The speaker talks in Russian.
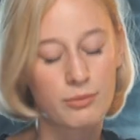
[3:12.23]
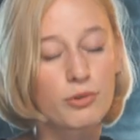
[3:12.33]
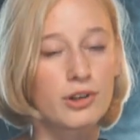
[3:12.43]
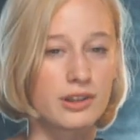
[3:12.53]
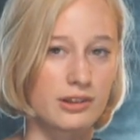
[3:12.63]

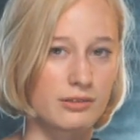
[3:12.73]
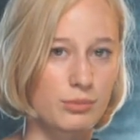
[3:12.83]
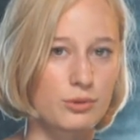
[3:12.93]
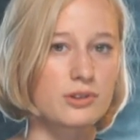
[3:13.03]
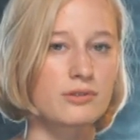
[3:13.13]
гармония.
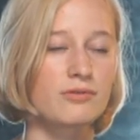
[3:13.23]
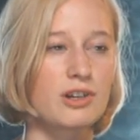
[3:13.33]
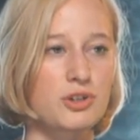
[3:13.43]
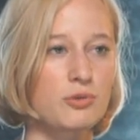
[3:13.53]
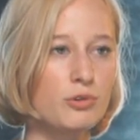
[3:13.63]
Просто
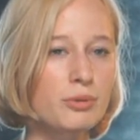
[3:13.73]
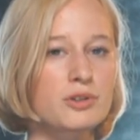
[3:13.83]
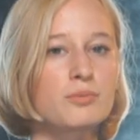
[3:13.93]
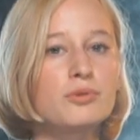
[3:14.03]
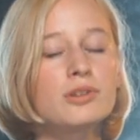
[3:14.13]
ваш
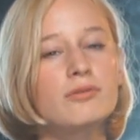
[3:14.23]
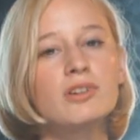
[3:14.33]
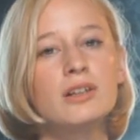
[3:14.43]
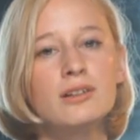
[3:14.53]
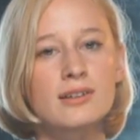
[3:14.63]
образ
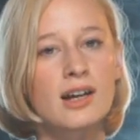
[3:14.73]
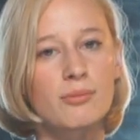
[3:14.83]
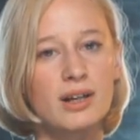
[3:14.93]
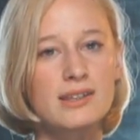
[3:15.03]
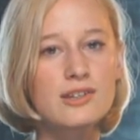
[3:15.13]
будет выглядеть
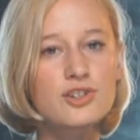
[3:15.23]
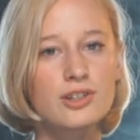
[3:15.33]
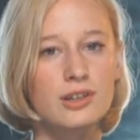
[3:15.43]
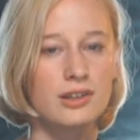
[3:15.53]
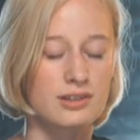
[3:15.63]

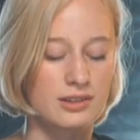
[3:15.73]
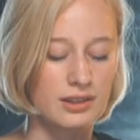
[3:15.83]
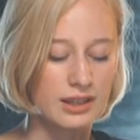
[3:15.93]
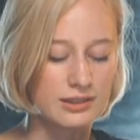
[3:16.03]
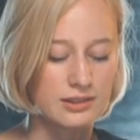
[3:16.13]
гармоничнее,
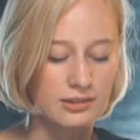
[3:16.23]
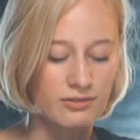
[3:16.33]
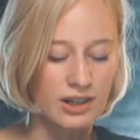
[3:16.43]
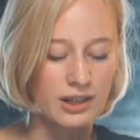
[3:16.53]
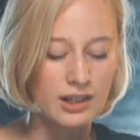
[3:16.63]
если эти
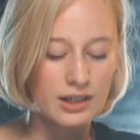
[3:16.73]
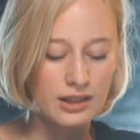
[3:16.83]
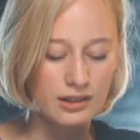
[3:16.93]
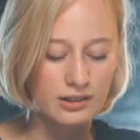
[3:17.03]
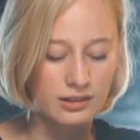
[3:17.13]
два
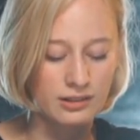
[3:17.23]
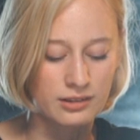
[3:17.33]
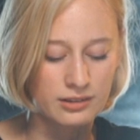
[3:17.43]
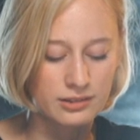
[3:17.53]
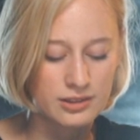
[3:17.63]

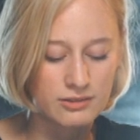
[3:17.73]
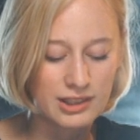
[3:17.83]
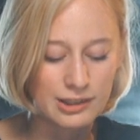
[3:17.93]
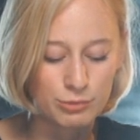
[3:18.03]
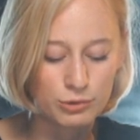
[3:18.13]
э,
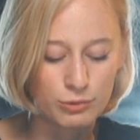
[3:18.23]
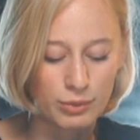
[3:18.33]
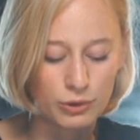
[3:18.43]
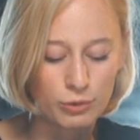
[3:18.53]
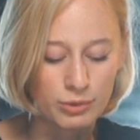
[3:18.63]
цвета
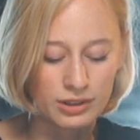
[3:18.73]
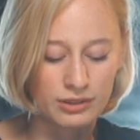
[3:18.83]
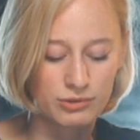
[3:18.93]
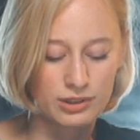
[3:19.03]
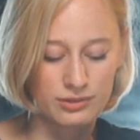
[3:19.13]
будут
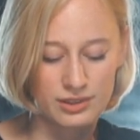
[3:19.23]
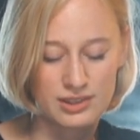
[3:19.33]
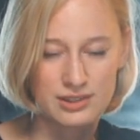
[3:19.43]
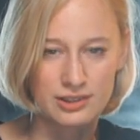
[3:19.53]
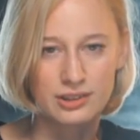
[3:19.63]
подобраны вот
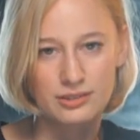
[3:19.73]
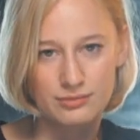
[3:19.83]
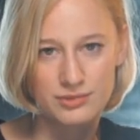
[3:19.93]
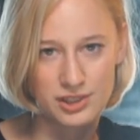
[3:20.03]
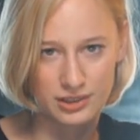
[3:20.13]
из этих
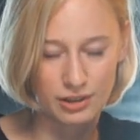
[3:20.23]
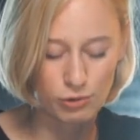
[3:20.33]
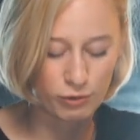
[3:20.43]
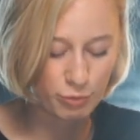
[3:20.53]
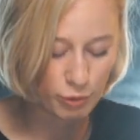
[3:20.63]

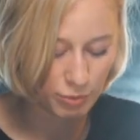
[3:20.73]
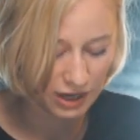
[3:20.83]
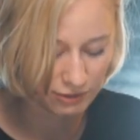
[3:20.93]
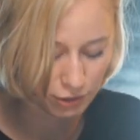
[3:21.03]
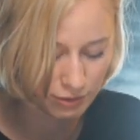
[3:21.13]
секторов по
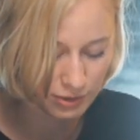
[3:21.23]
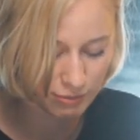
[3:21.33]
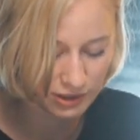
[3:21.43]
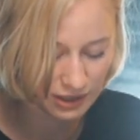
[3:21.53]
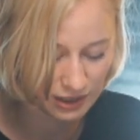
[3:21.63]
правилу
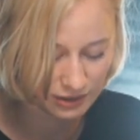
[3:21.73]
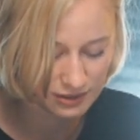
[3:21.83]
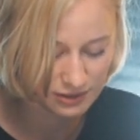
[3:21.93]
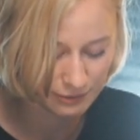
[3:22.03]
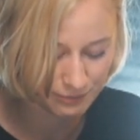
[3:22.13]

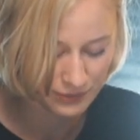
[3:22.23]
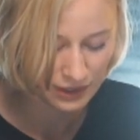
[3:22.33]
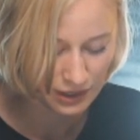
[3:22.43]
комплементарности.